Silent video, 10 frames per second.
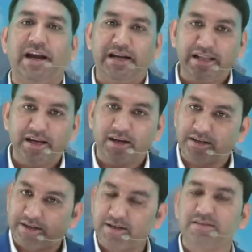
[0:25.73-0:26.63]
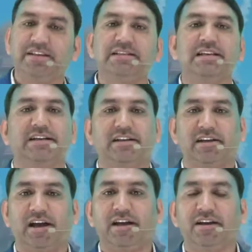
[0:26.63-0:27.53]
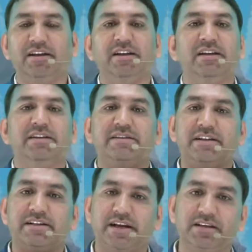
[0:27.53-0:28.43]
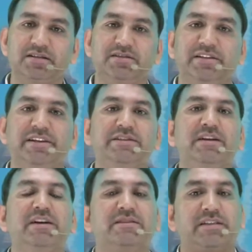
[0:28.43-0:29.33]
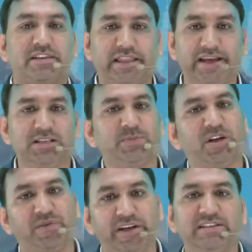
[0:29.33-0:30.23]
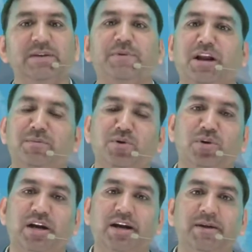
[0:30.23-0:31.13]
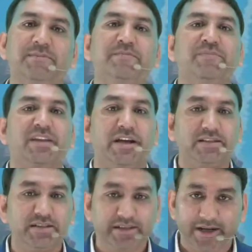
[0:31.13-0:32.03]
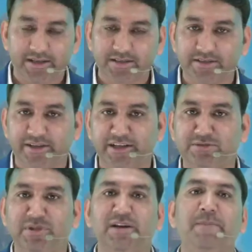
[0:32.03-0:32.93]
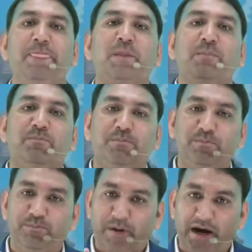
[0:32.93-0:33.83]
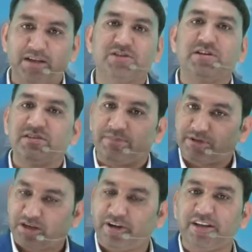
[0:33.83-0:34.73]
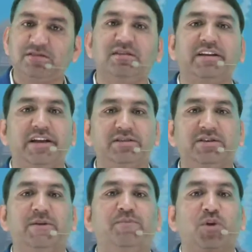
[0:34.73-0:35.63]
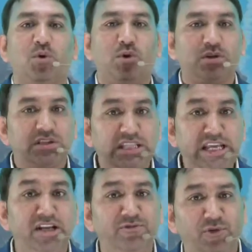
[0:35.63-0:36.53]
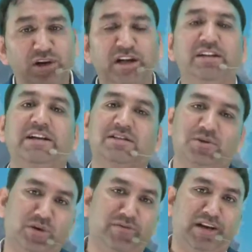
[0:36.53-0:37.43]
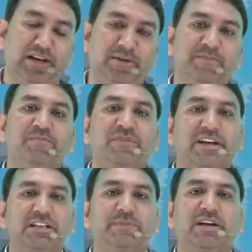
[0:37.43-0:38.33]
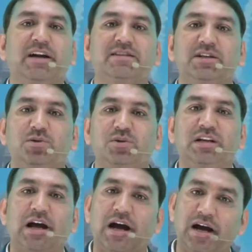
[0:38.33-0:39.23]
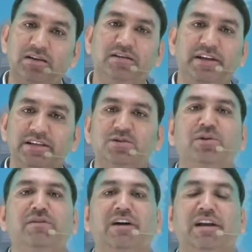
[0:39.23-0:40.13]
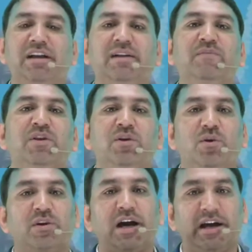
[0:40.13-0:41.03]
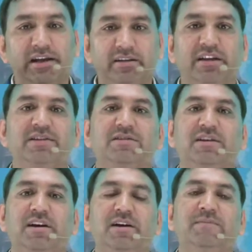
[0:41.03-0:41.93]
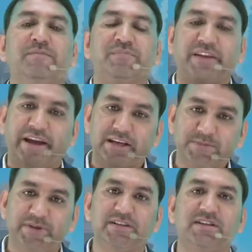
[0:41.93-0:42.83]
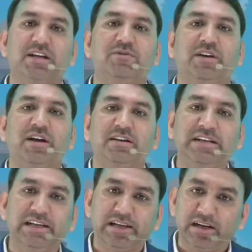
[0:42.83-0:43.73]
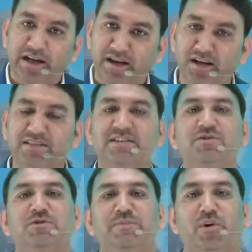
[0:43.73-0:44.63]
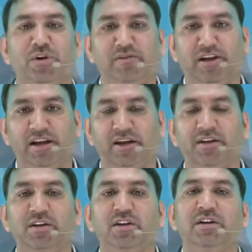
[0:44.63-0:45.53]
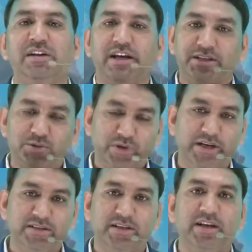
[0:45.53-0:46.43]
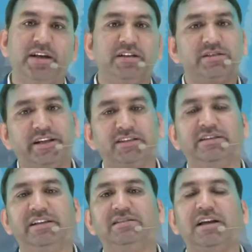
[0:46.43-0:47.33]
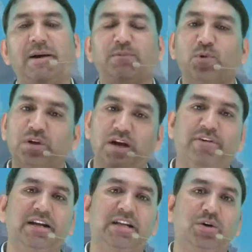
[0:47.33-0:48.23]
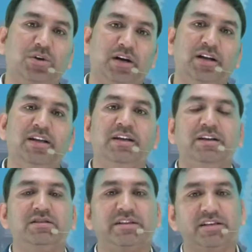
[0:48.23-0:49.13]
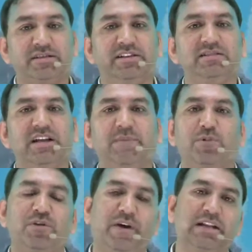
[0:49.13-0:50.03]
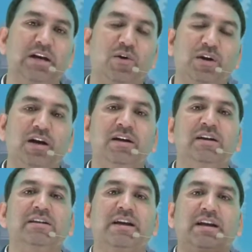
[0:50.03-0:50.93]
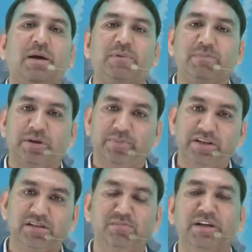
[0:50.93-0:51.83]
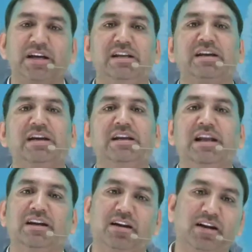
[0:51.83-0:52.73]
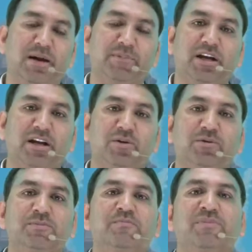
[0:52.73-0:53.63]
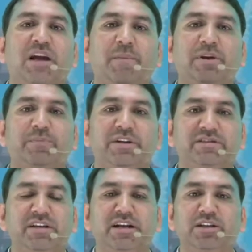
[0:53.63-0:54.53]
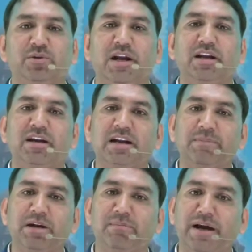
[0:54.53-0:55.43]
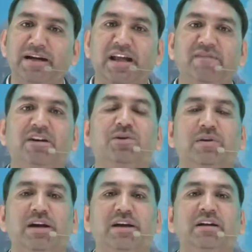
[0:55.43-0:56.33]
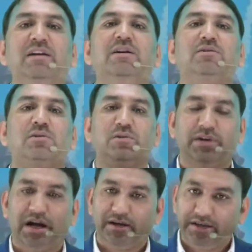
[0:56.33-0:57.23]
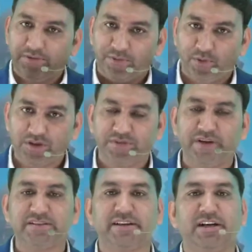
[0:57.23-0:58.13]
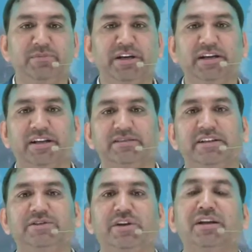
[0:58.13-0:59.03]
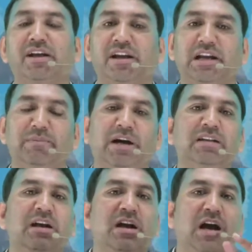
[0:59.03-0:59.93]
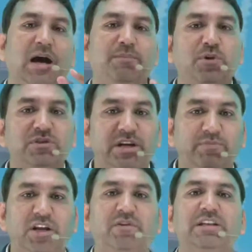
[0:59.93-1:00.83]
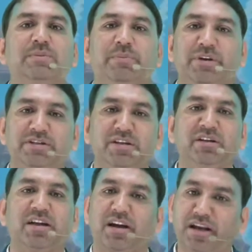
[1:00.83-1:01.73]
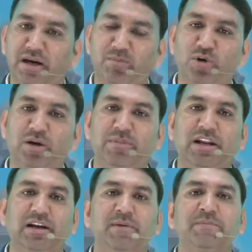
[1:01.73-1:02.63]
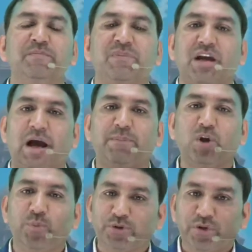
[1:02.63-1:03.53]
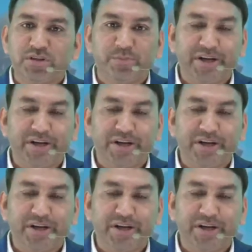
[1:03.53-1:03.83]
एनडीए का टेस्ट सीरीज लेकर के आया है ये टेस्ट सीरीज 27 फरवरी से प्रारंभ हो रहा है इस टेस्ट सीरीज में पांच चैप्टर वाइज टेस्ट और तीन फुल लेंथ टेस्ट होने वाले हैं इस प्रकार से टोटल आठ टेस्ट होने वाले हैं और हर एक टेस्ट का एक्सपर्ट्स के द्वारा डिटेल्ड एनालिसिस उसमें होने वाला है डियर स्टूडेंट्स इस टेस्ट सीरीज से आपको क्या फ़ायदा होगा इस टेस्ट सीरीज से आपको ये फ़ायदा होगा कि अगर आपकी प्रिपरेशन में कहीं ना कहीं लेक अगर आप कर रहे हो आप प्रिपरेशन के दौरान अगर आपका माइंड डाइवर्ट हो रहा है तो ये फोर्स डिफेंस अकेडमी की टेस्ट सीरीज ज्वाइन करने के बाद आपको चैप्टर वाइज प्रिपरेशन करने का मौका मिलेगा आपके ऊपर थोड़ा सा